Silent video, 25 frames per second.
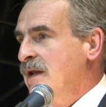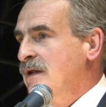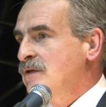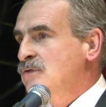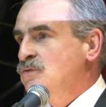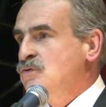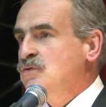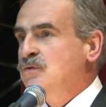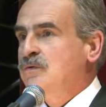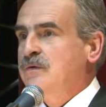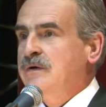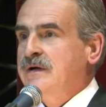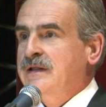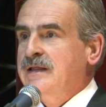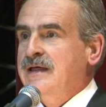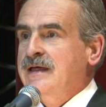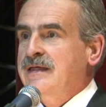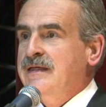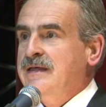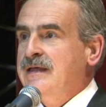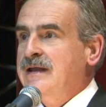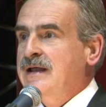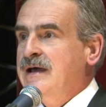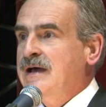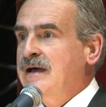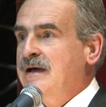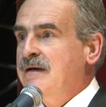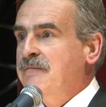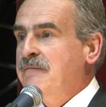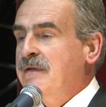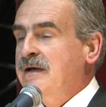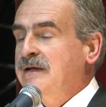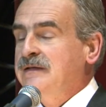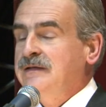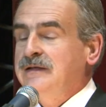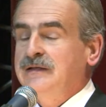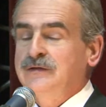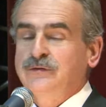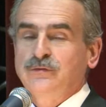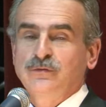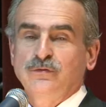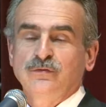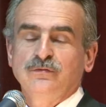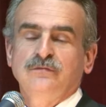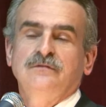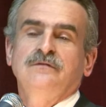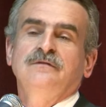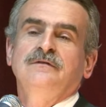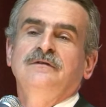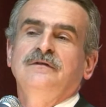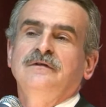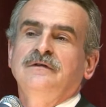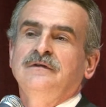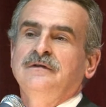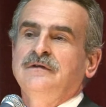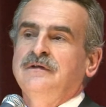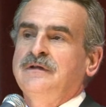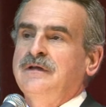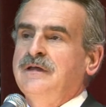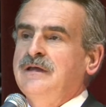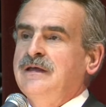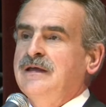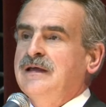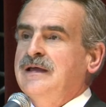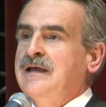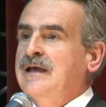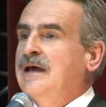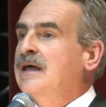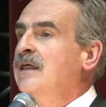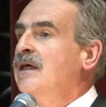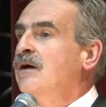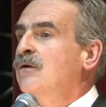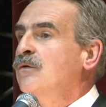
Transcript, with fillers: en su verdadera magnitud eh, cada